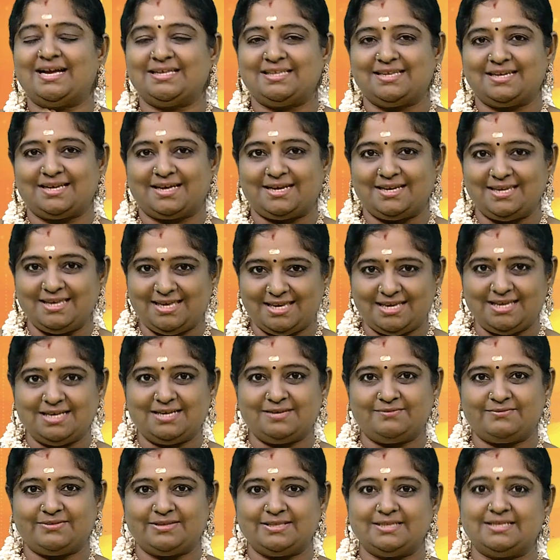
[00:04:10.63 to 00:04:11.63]
அதனால்
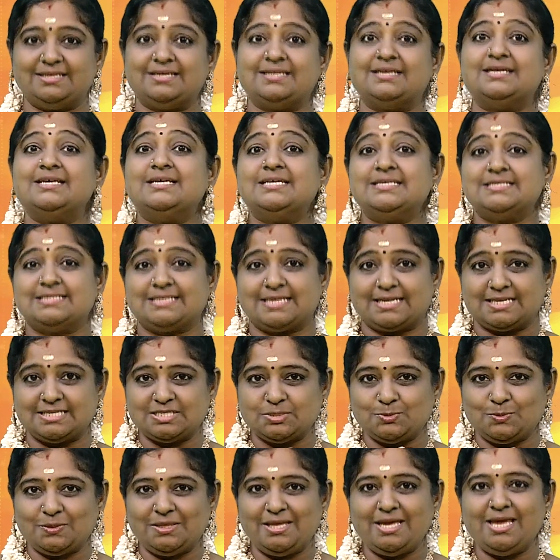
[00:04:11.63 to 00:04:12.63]
இங்கு வந்து
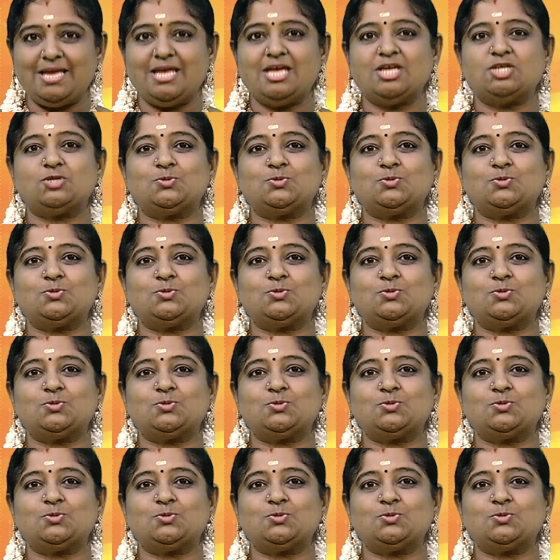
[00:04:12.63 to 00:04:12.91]
சரஸ்வதி